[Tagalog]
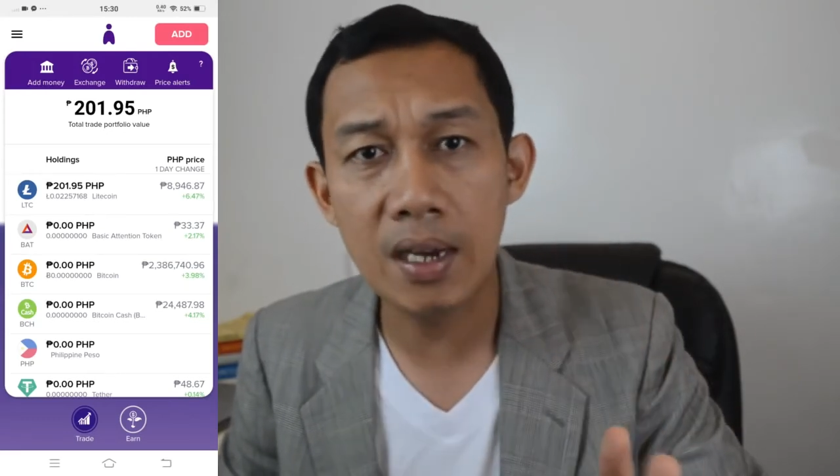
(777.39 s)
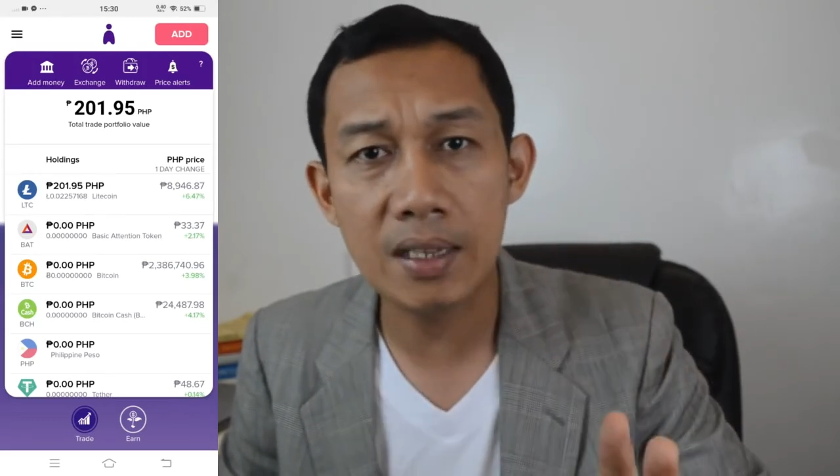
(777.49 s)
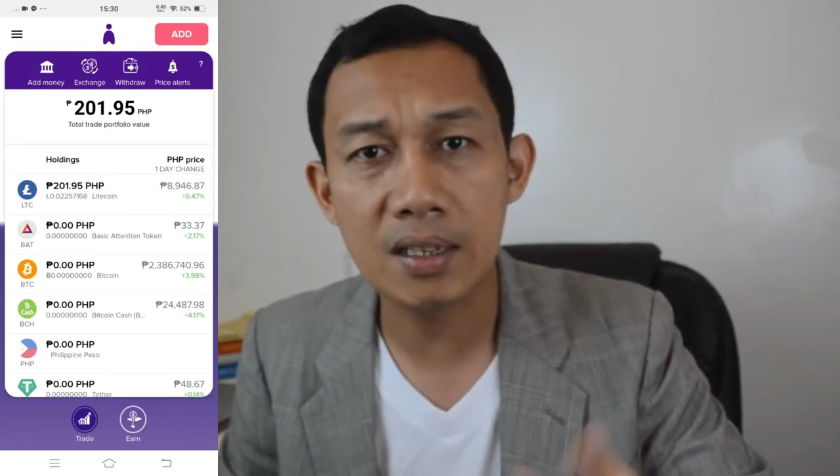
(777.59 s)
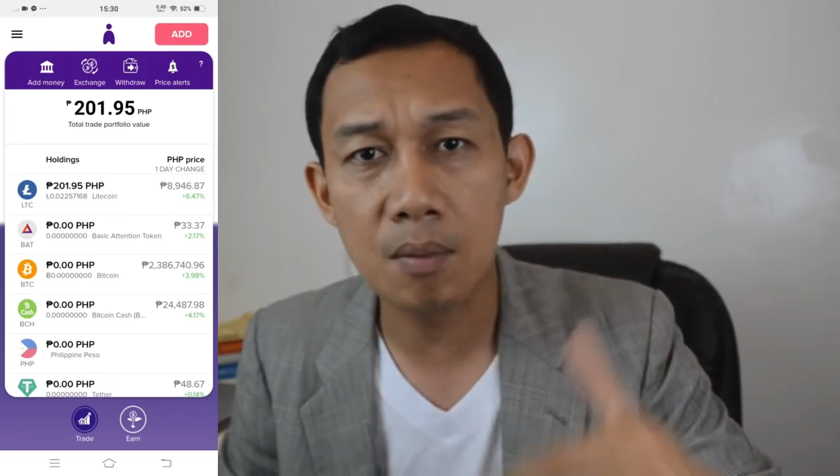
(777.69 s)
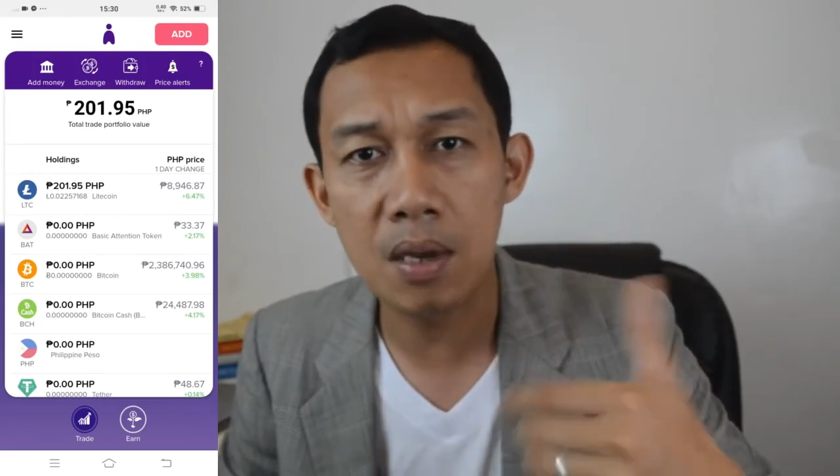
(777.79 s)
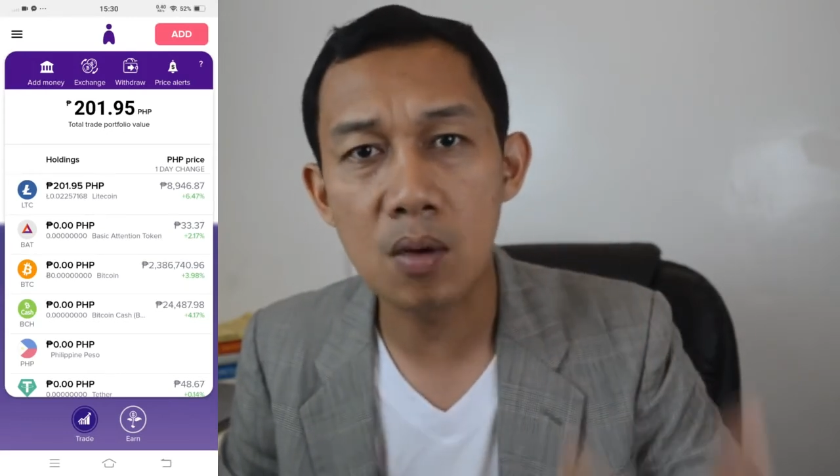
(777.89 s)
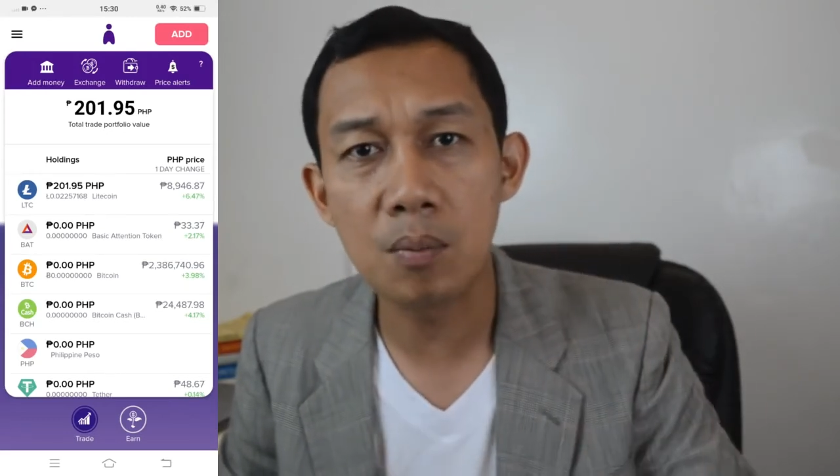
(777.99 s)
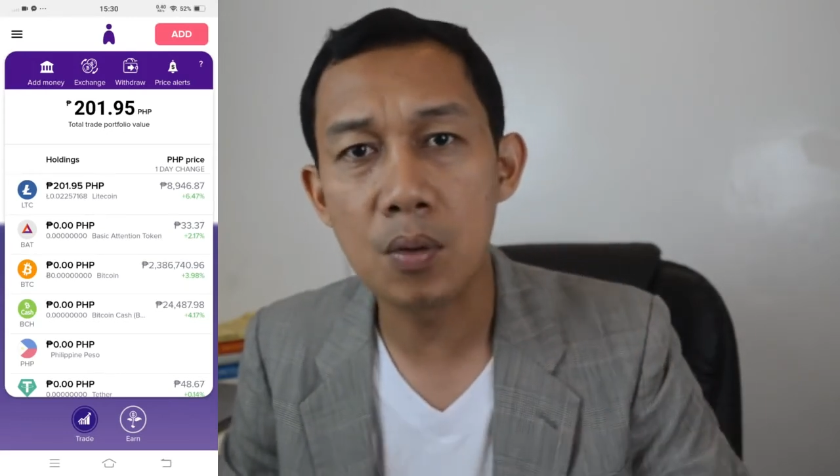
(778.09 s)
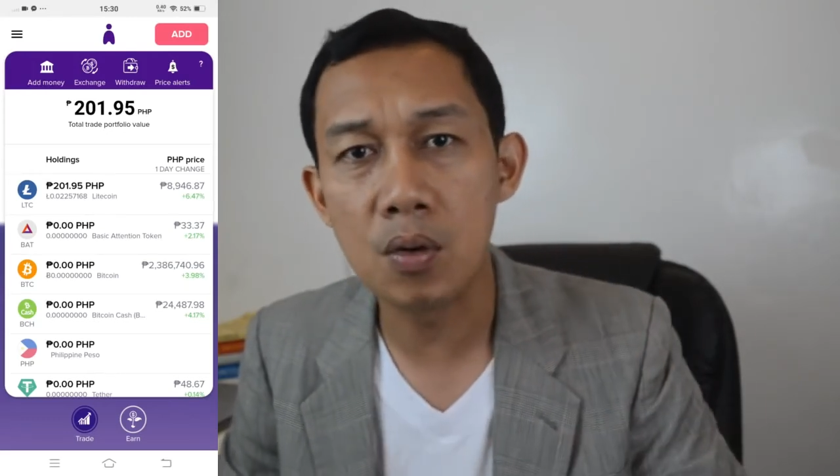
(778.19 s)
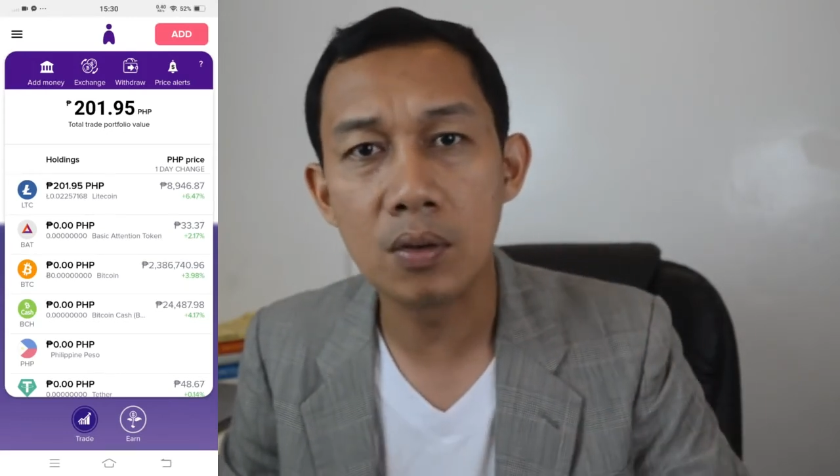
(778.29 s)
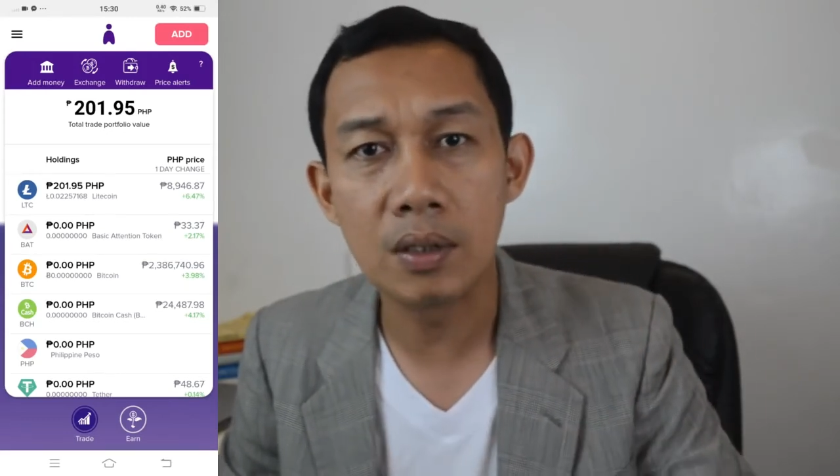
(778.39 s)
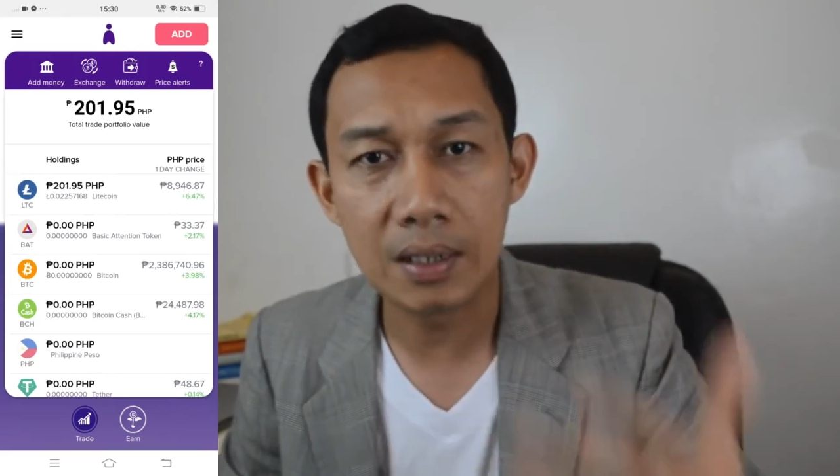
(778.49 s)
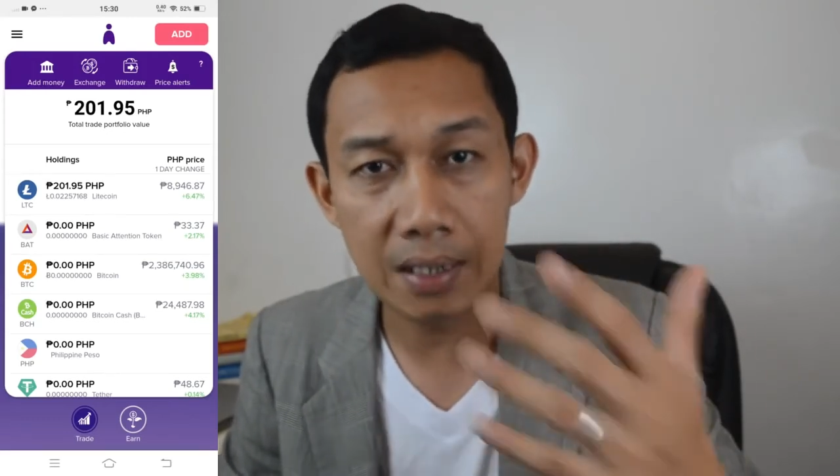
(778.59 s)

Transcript: wallet na meron pong